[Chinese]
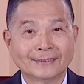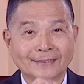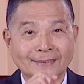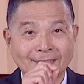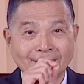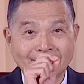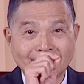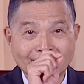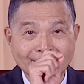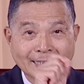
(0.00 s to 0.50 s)

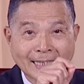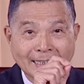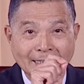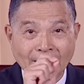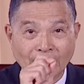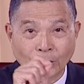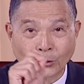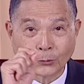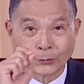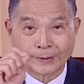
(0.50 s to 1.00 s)
善
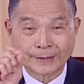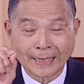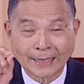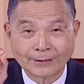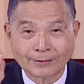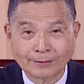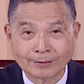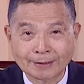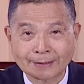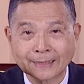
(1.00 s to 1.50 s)
有善
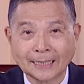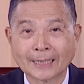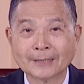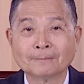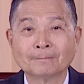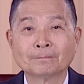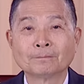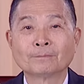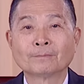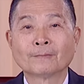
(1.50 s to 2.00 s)
人善，
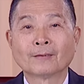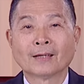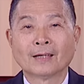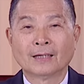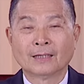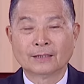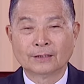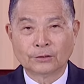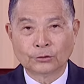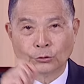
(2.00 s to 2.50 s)

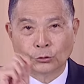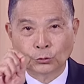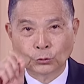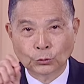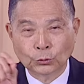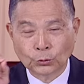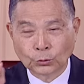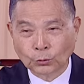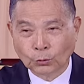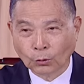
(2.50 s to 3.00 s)

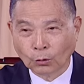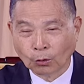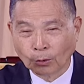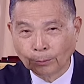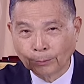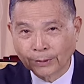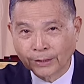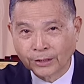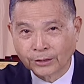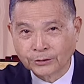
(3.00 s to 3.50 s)
如果
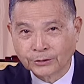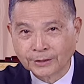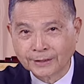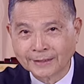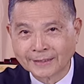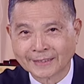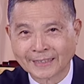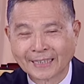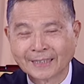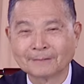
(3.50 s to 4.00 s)
没有人
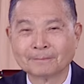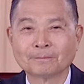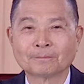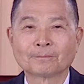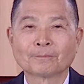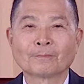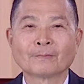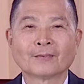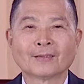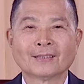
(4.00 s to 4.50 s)
善，
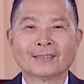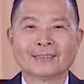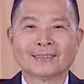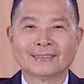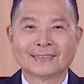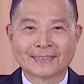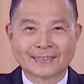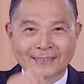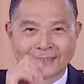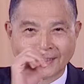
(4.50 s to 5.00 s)

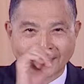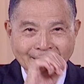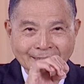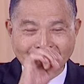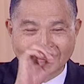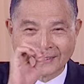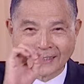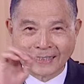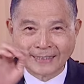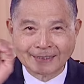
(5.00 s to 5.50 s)
圣
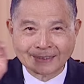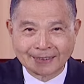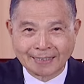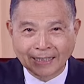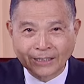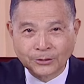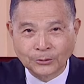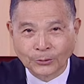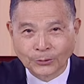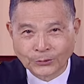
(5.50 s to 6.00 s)
贤
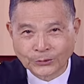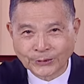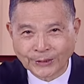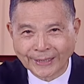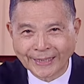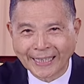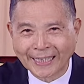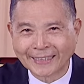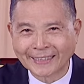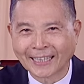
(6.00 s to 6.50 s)
仙佛谁
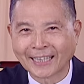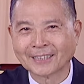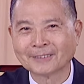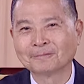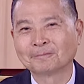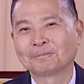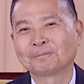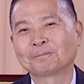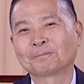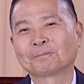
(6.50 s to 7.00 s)
来当？
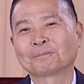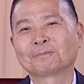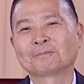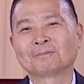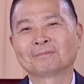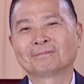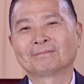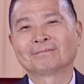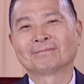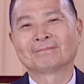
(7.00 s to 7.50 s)

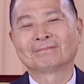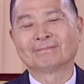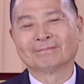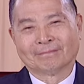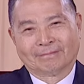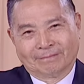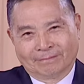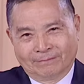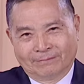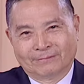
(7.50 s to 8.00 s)

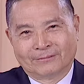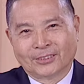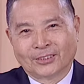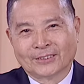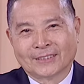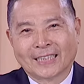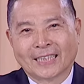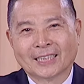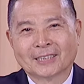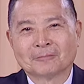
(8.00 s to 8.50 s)
就
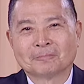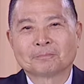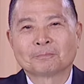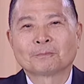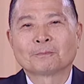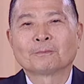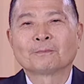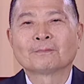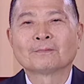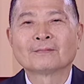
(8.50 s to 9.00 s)
这样，
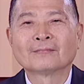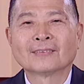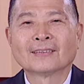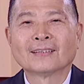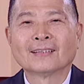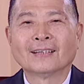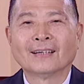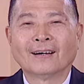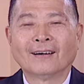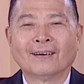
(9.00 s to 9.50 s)

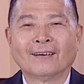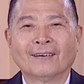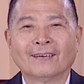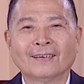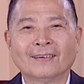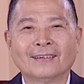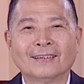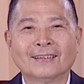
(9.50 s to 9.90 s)
好，